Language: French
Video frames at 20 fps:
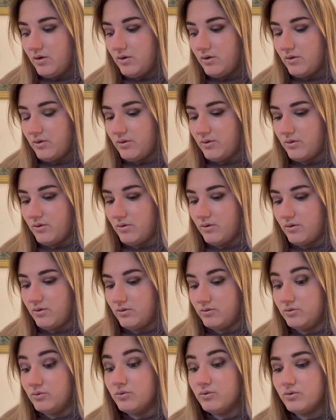
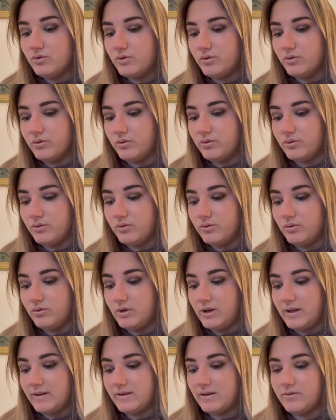donc
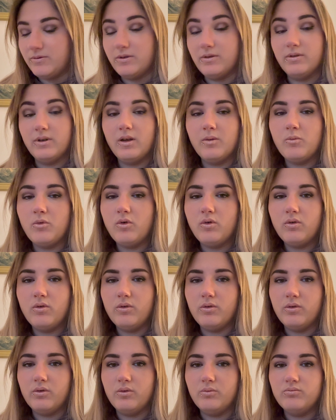là ça fait vraiment
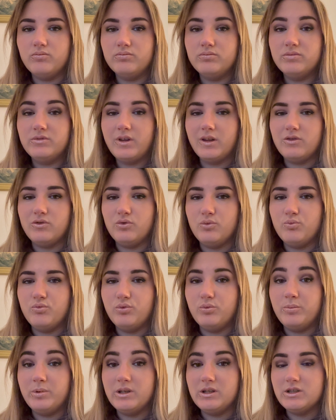tête de
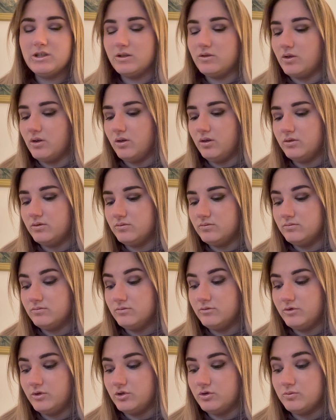poupée, j'adore.
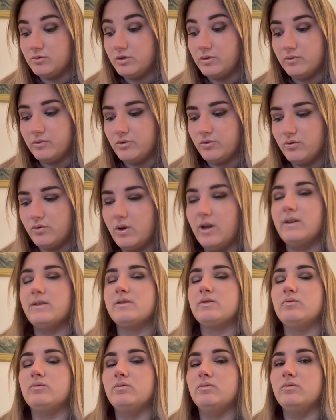Franchement, les photos, elles
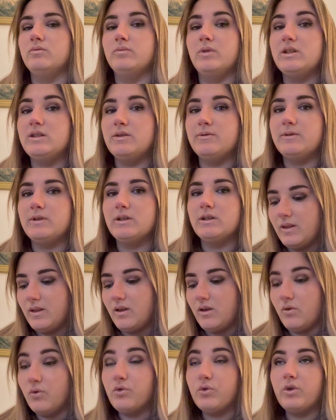sont magnifiques.
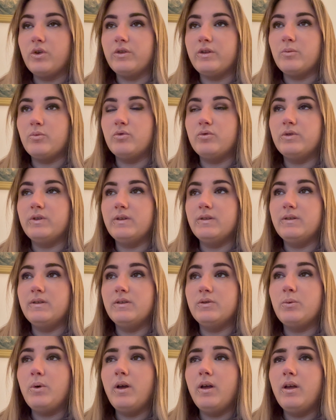En soi, il y en a beaucoup qui
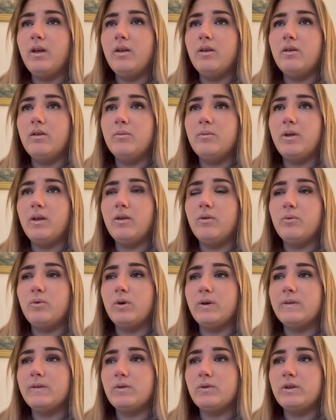disent ouais, euh, mais il faut
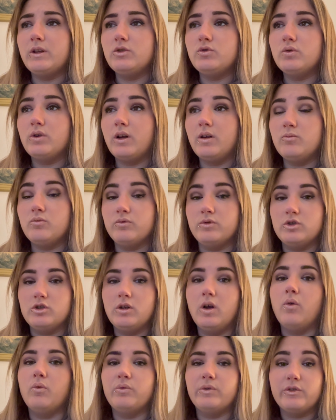rester au naturel. Bon,
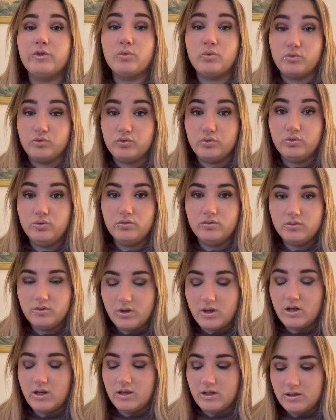déjà, on fait ce qu'on veut.
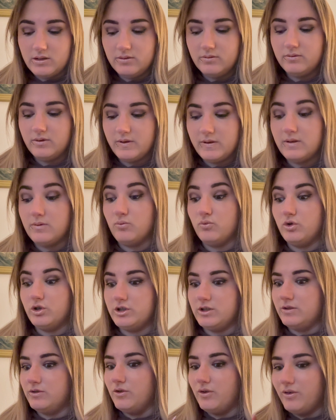Hein. Si moi,
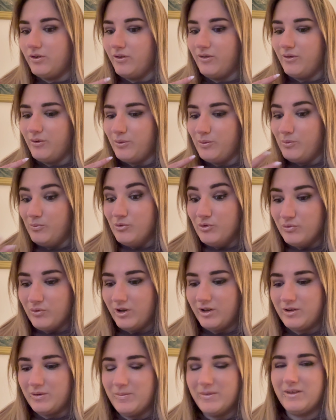j'adore euh, me
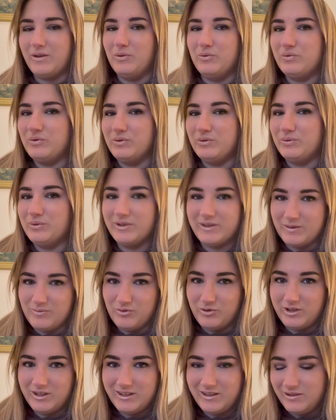voir comme ça en photo, c'est
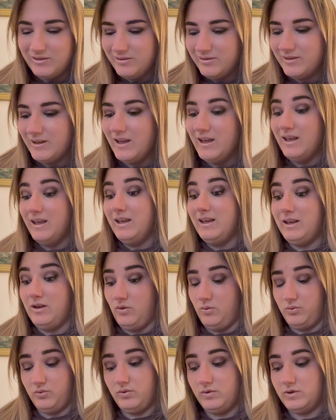mon kiff. Et
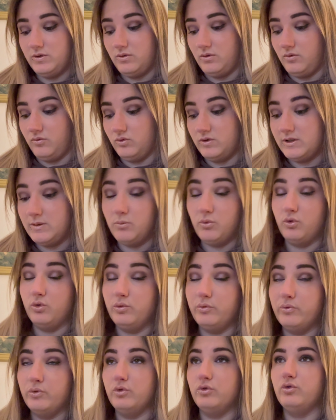en plus, euh, vu que c'est pour
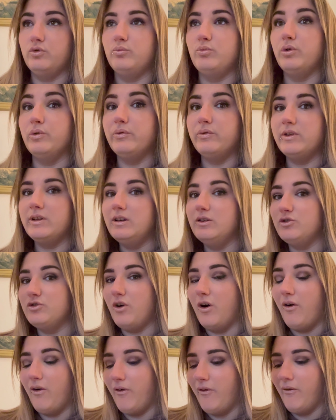une photo de profil,
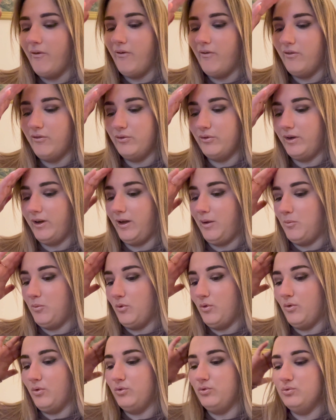genre
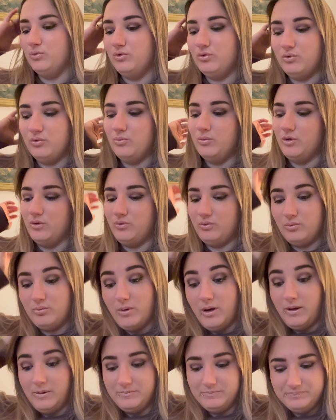vraiment YouTube et tout,
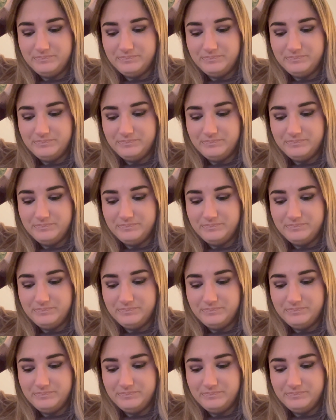bah,